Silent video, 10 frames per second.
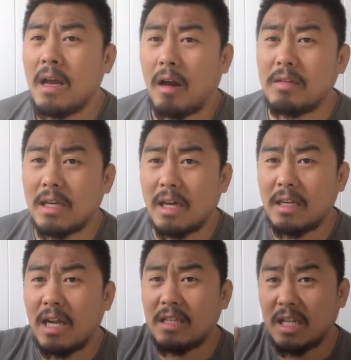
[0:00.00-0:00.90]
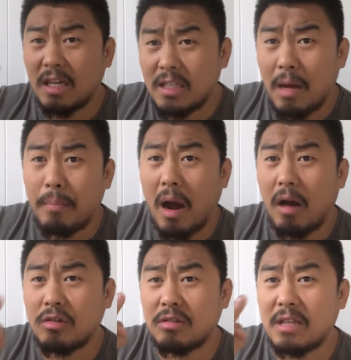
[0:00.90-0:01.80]
而且呢，让你可以上
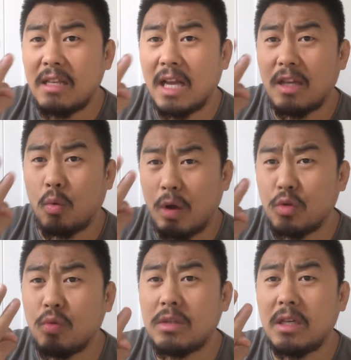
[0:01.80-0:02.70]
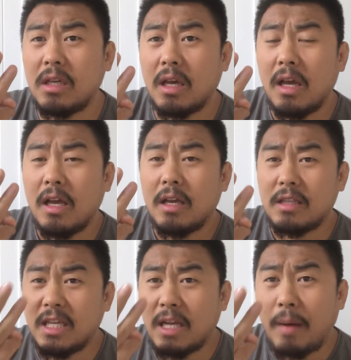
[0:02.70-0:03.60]
牌是三年的缓冲期，
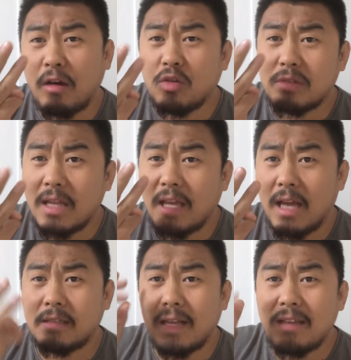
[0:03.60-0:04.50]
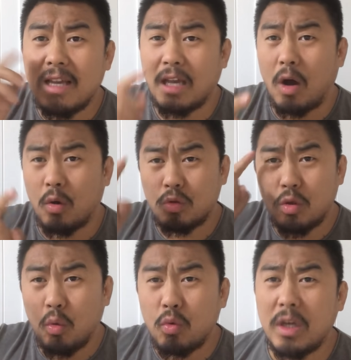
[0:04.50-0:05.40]
你这牌就三年，三年以后
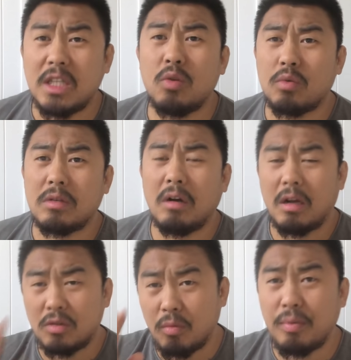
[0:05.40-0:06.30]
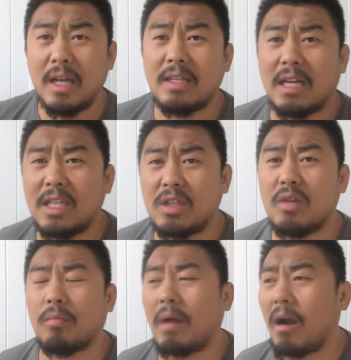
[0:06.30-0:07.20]
都归机动车，就不给你上这这
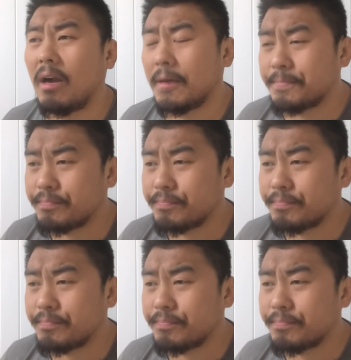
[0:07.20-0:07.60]
种牌了。